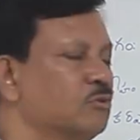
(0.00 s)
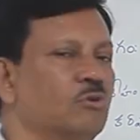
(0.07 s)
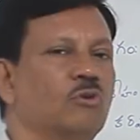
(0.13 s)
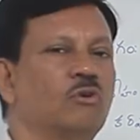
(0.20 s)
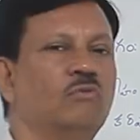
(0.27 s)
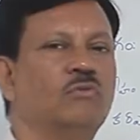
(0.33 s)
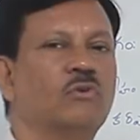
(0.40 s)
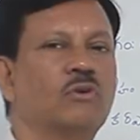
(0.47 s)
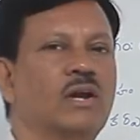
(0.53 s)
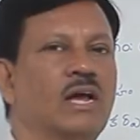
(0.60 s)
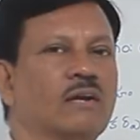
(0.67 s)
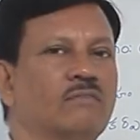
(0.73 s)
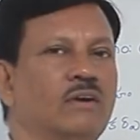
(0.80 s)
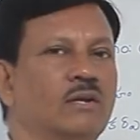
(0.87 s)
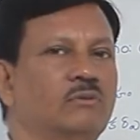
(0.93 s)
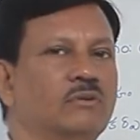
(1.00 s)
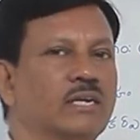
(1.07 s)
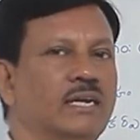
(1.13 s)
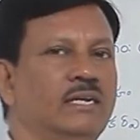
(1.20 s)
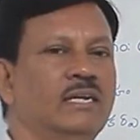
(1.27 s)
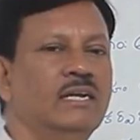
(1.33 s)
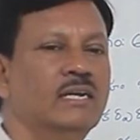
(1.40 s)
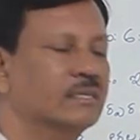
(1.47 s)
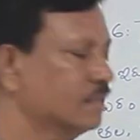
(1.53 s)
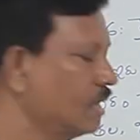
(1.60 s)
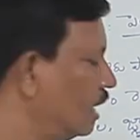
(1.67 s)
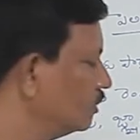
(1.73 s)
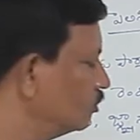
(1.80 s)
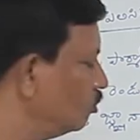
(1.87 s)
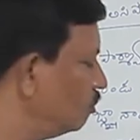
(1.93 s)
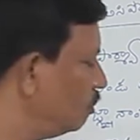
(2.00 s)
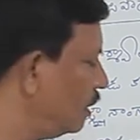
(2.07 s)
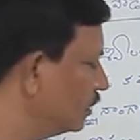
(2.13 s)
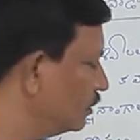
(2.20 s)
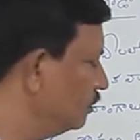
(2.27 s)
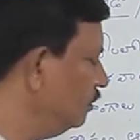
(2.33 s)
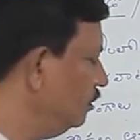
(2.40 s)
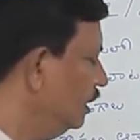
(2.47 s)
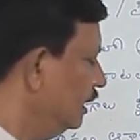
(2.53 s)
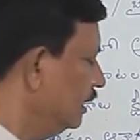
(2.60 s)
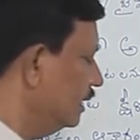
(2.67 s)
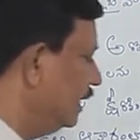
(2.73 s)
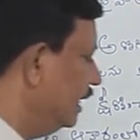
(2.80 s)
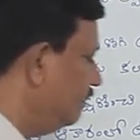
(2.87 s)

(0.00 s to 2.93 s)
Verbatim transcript: ట్రోకోఫోర్ లార్వాలు ఉంటాయి దాంతోపాటు ఈ